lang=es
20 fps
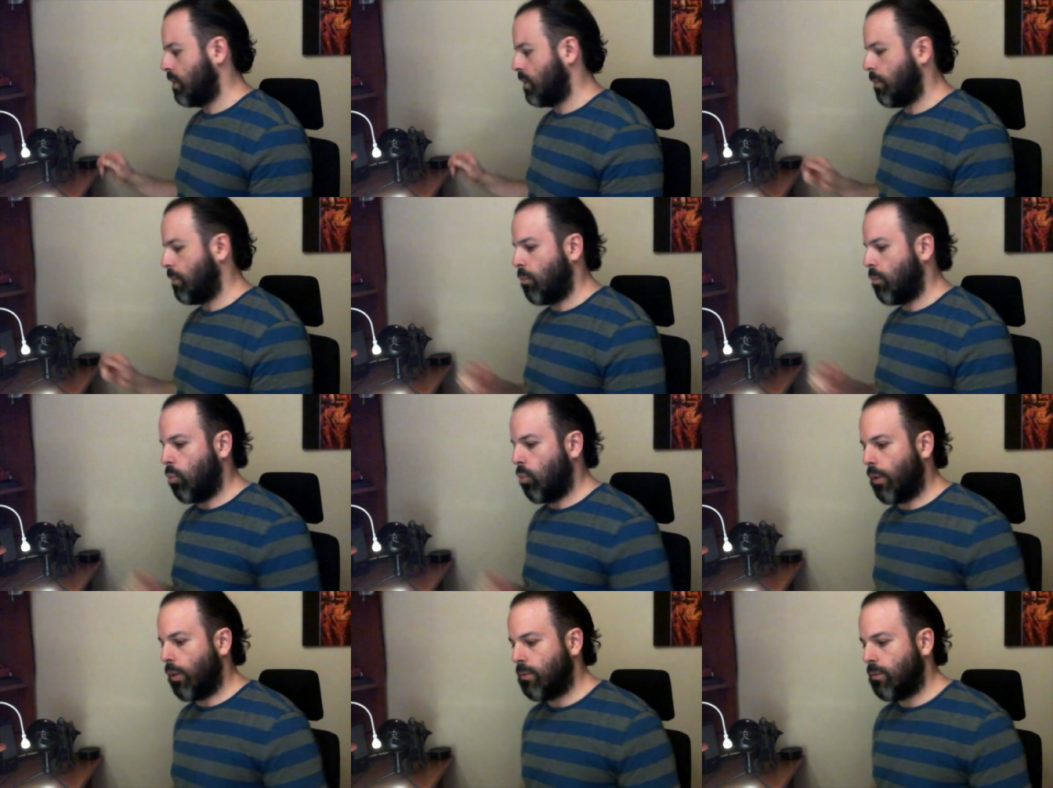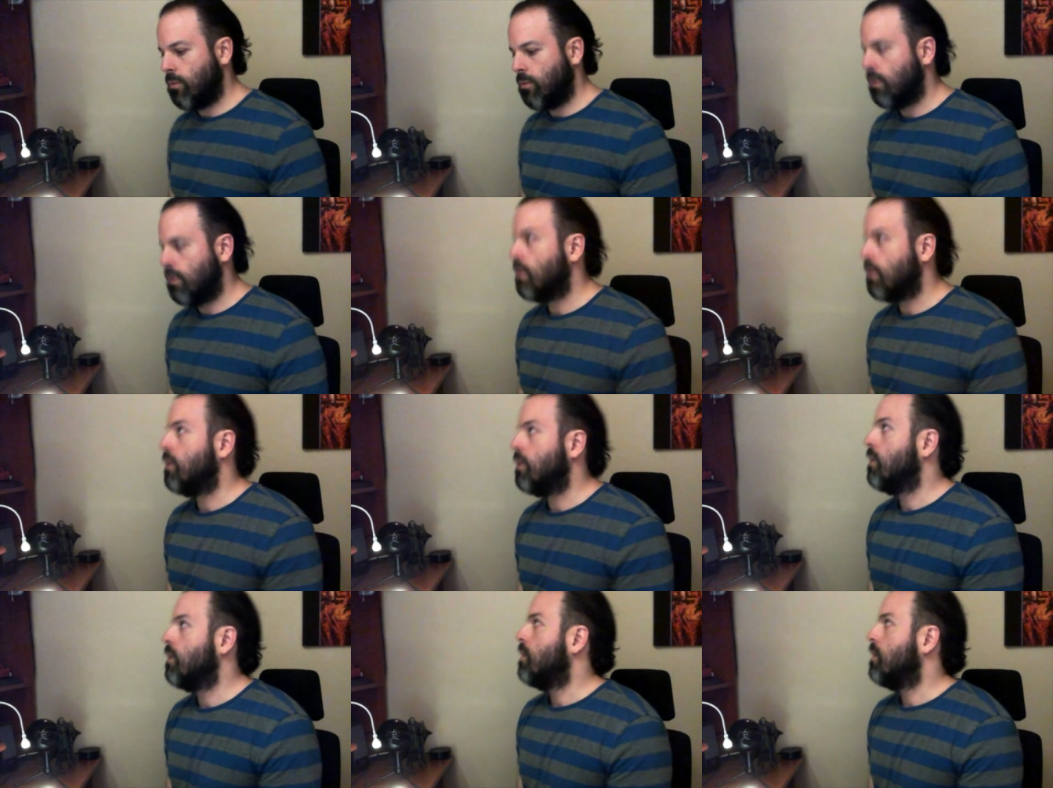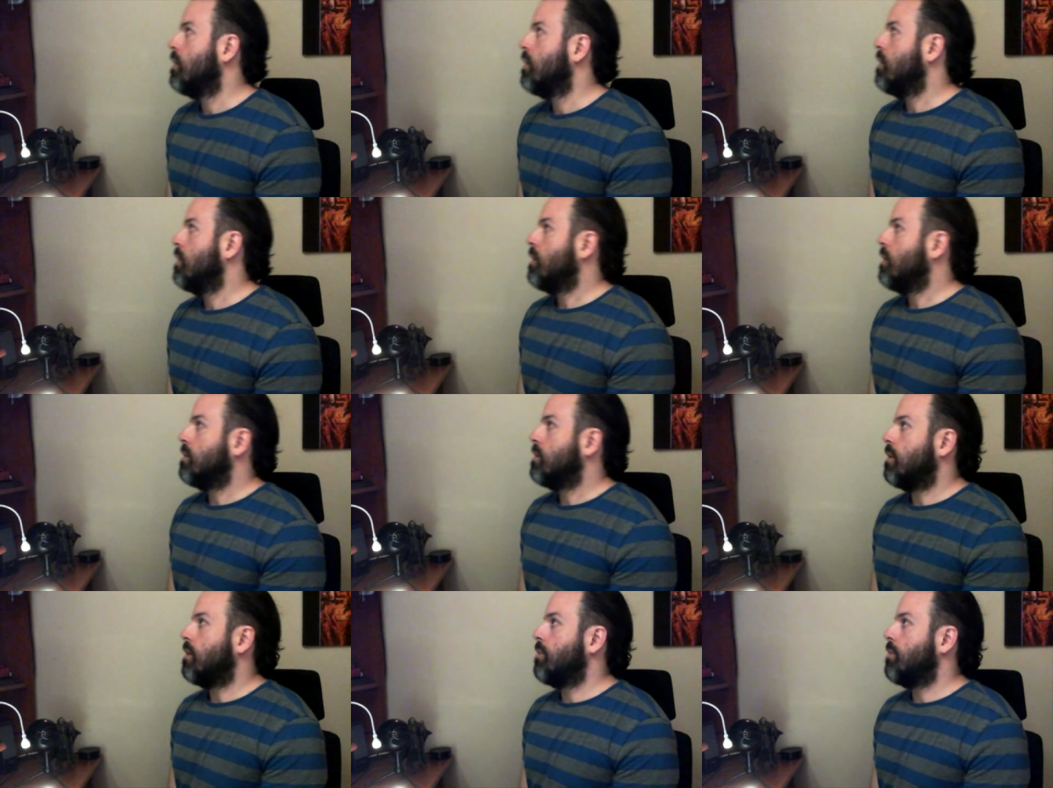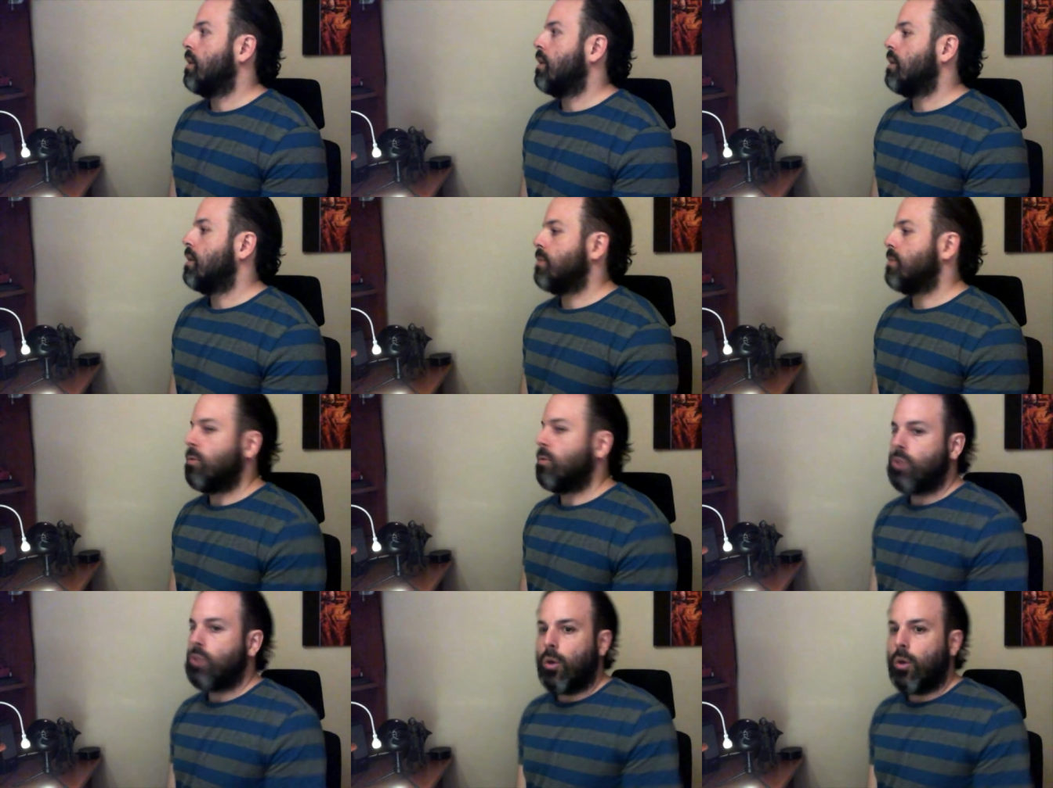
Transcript: Bueno, también les vamos a